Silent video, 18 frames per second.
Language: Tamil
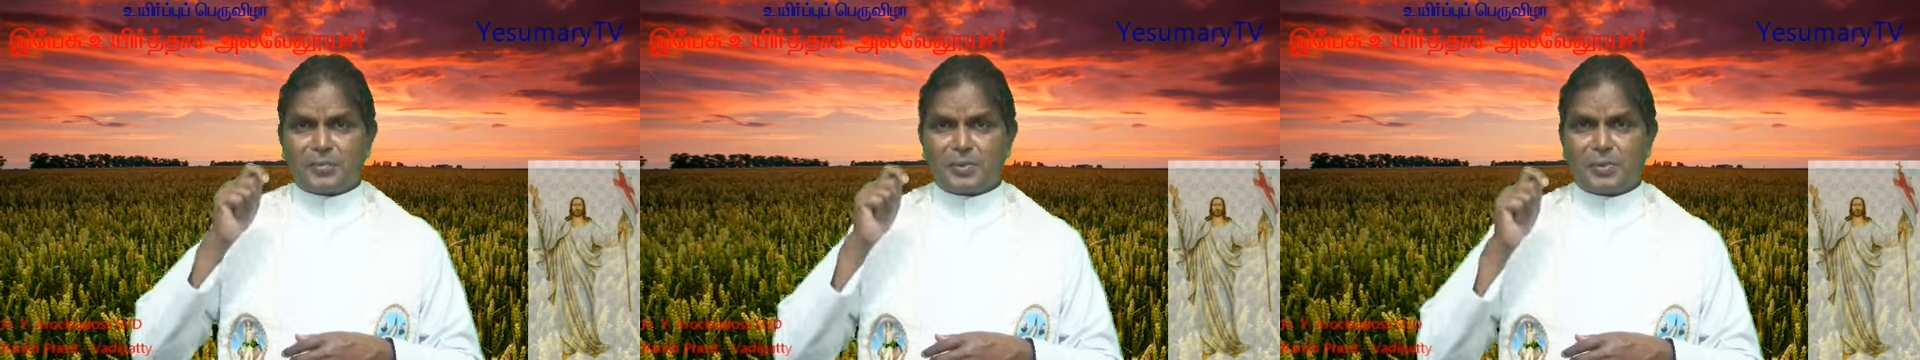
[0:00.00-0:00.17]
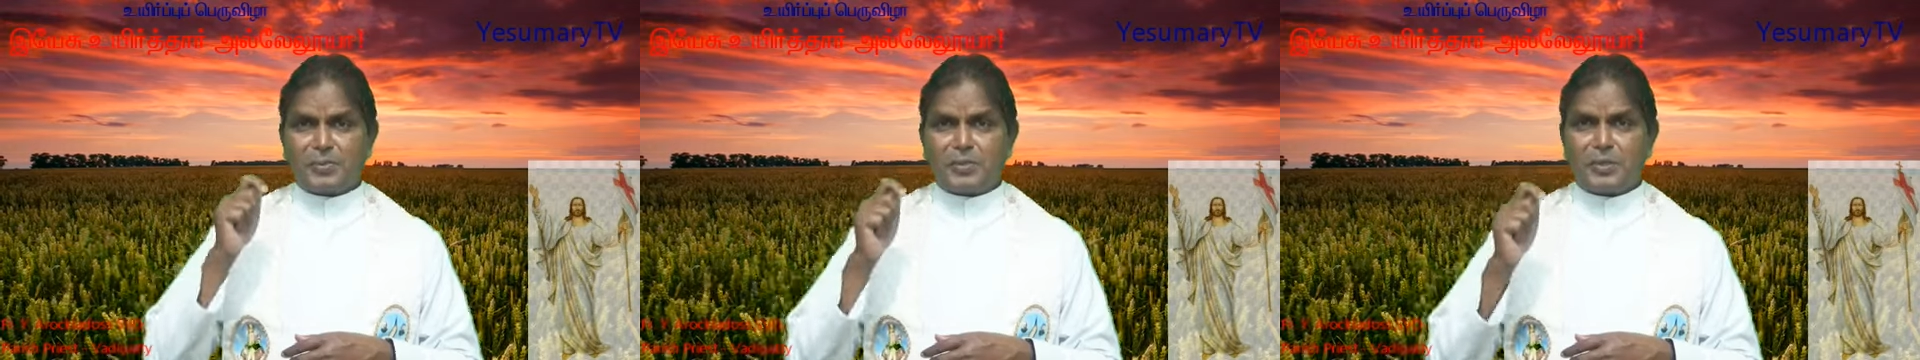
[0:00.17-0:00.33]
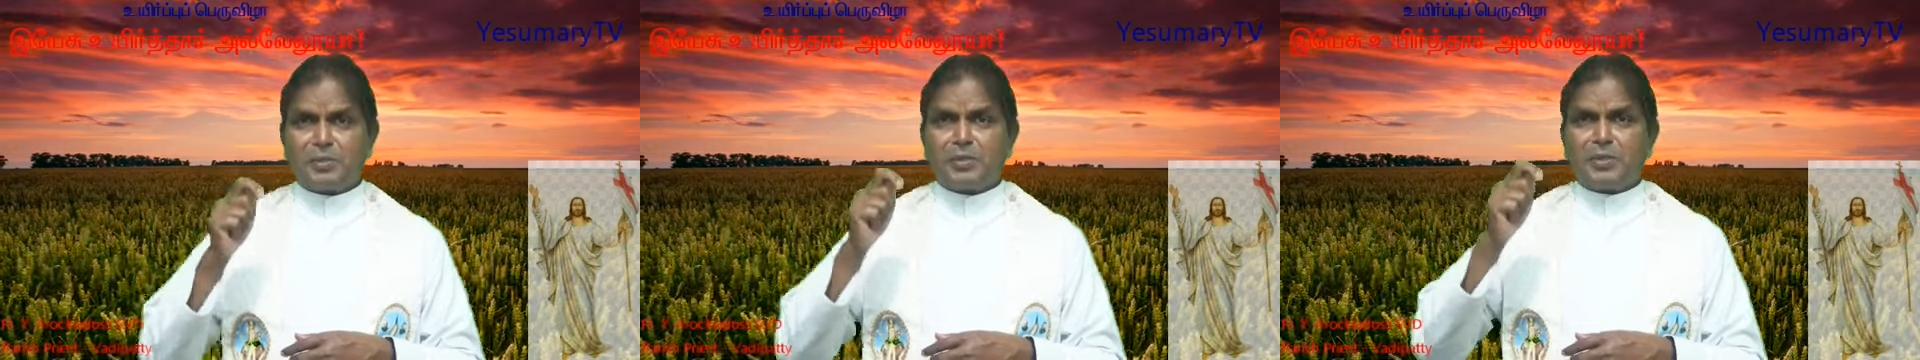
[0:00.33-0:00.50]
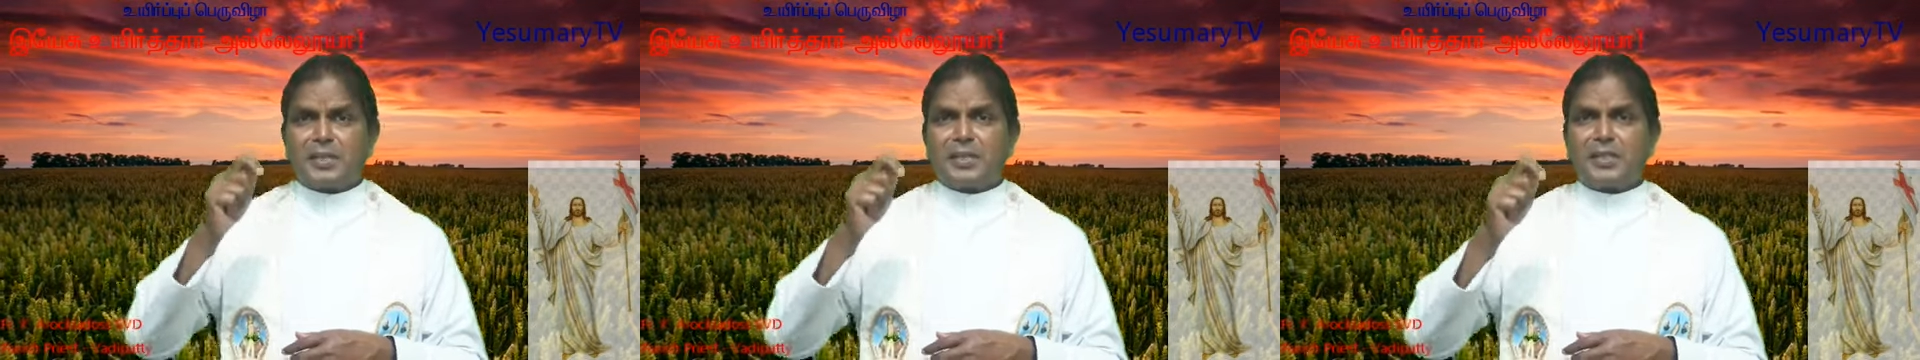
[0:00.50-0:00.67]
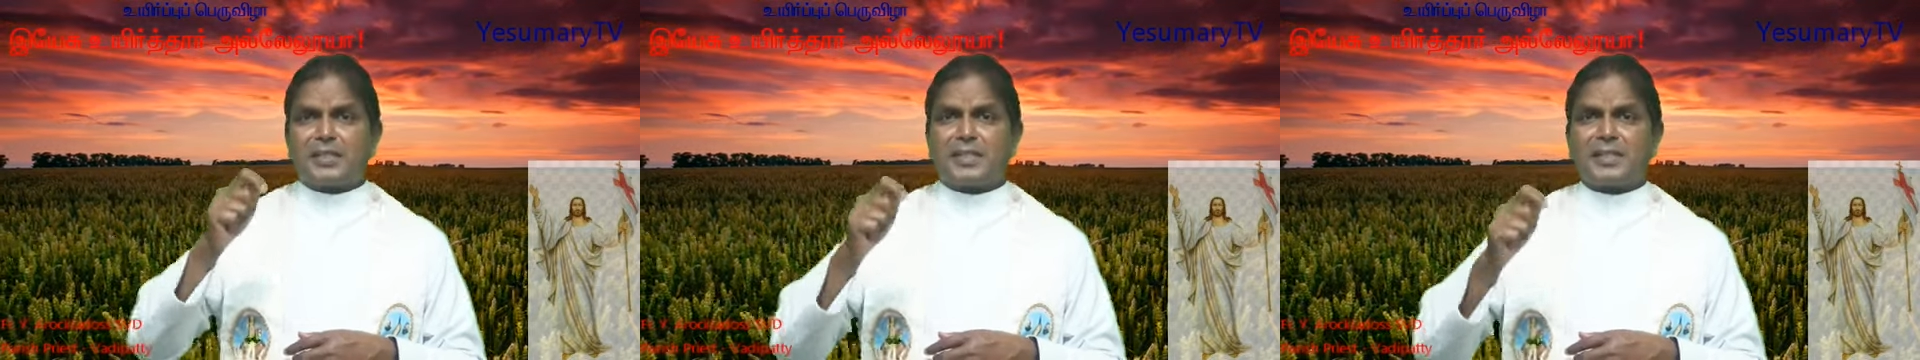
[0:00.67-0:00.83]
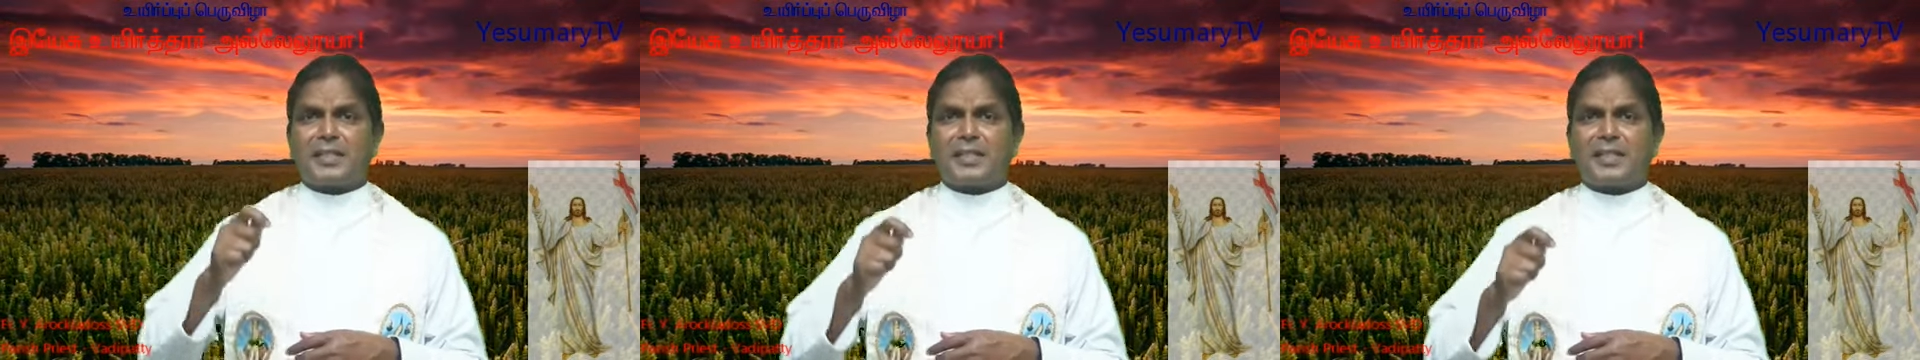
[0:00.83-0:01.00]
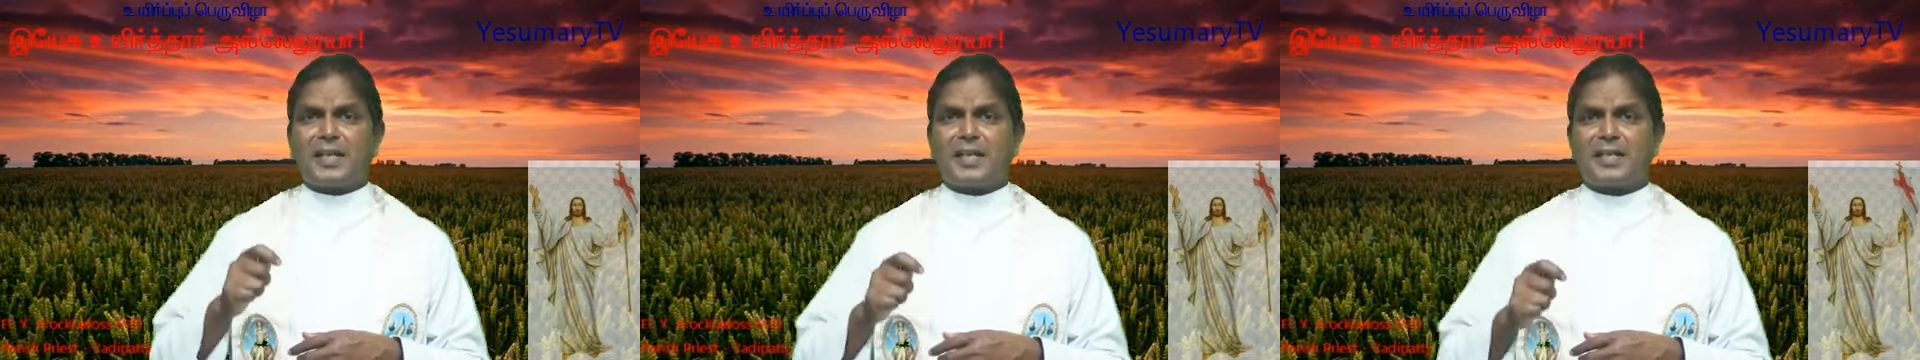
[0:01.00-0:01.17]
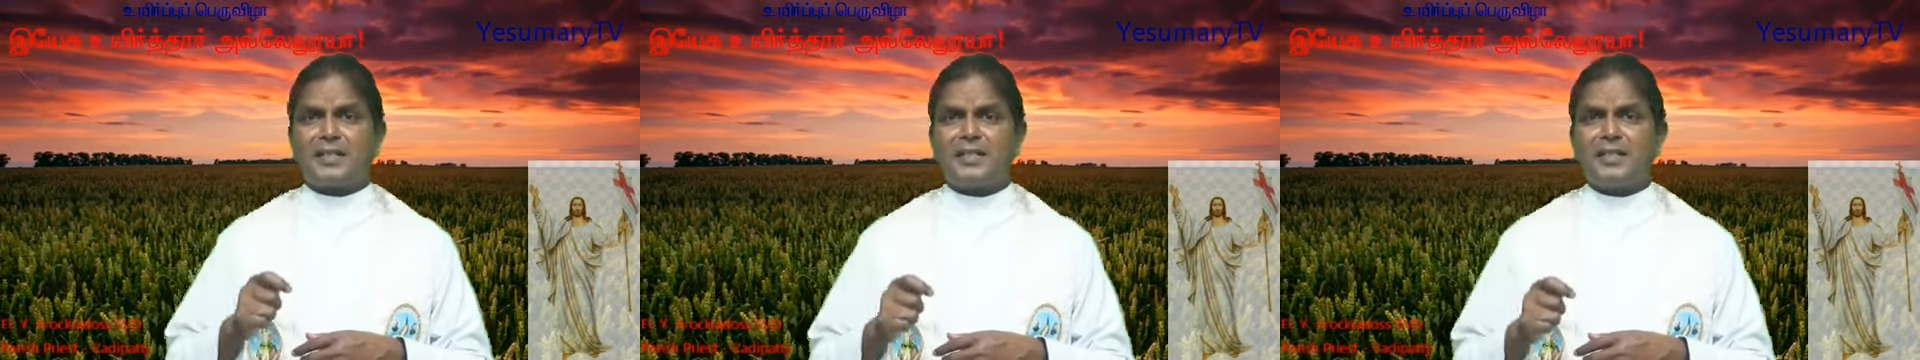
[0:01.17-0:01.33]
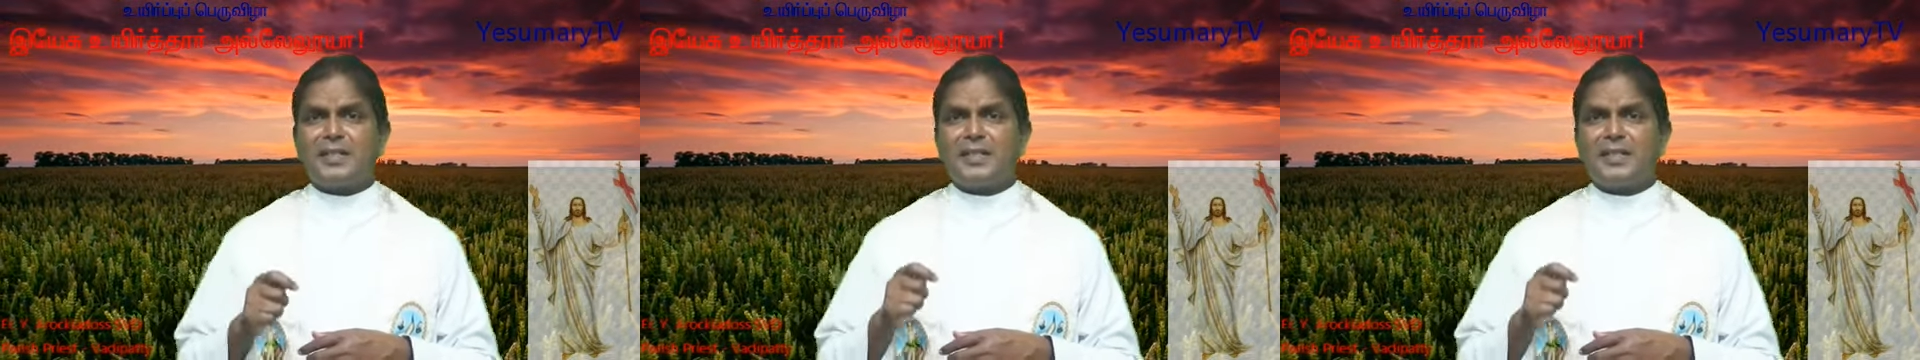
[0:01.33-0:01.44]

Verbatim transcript: அவர் உயிரோடு இருக்கின்றார்